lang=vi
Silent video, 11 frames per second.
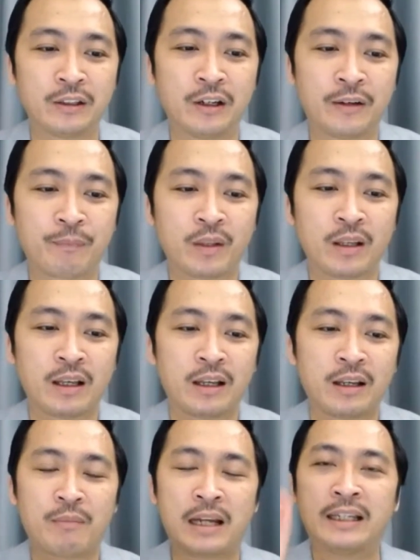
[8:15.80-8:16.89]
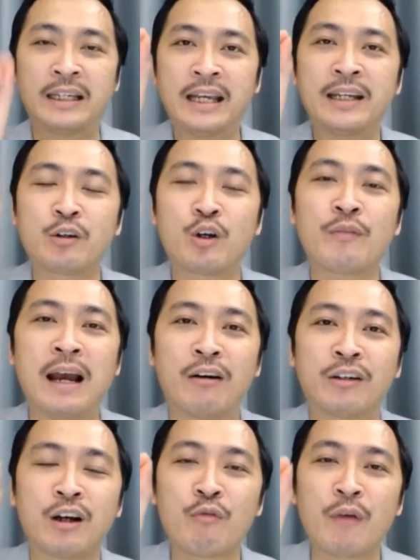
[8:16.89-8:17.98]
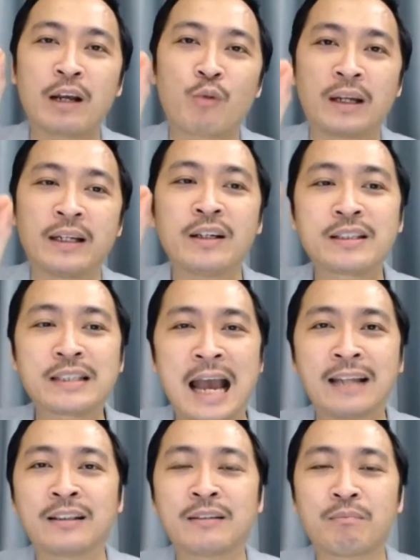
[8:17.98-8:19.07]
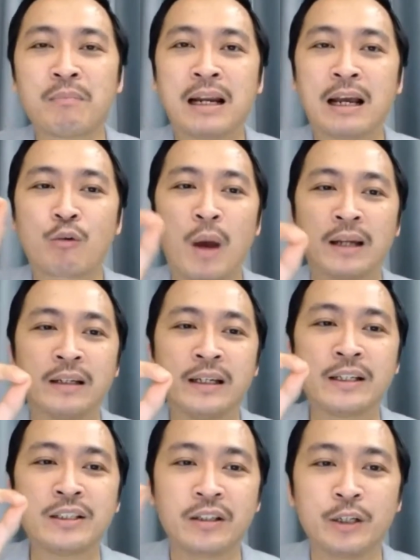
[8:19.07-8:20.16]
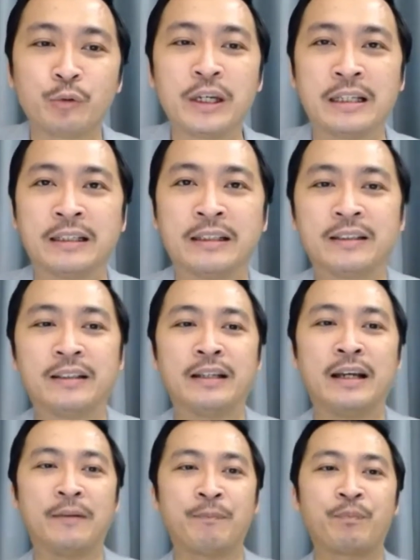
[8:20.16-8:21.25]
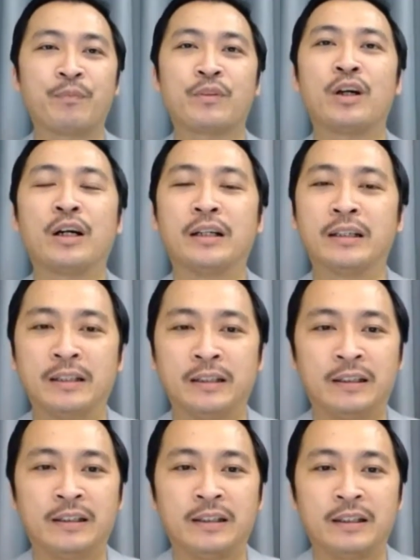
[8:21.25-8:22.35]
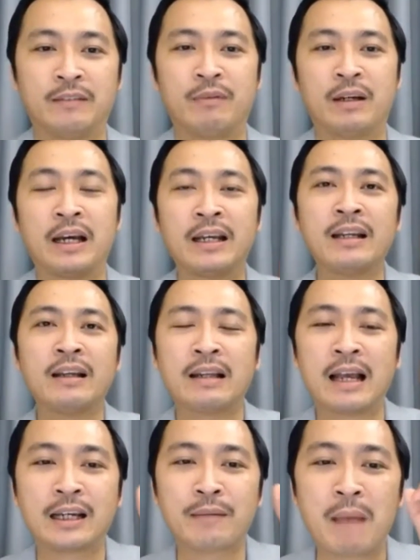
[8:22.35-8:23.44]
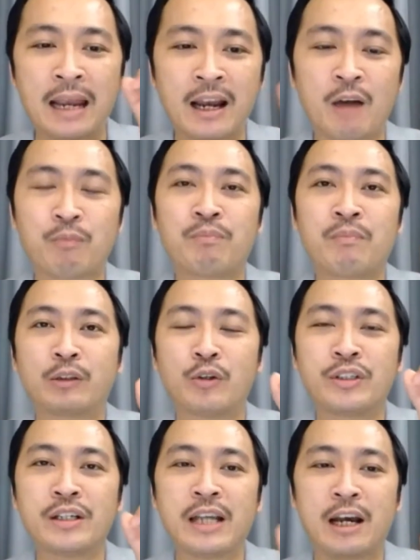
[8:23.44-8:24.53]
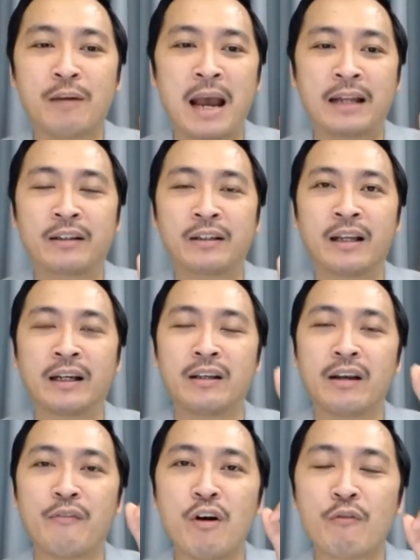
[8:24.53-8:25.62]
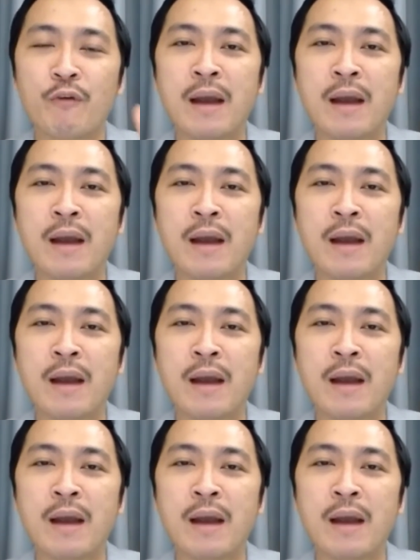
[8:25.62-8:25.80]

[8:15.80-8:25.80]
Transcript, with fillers: Rồi bạn hãy ghi cái điều đó vào, không phải là quản lý thời gian mà là quản lý cái sự ưu tiên. Đấy ạ. Rồi và đấy là cái bài học mà tôi chia sẻ với bạn, là những cái phương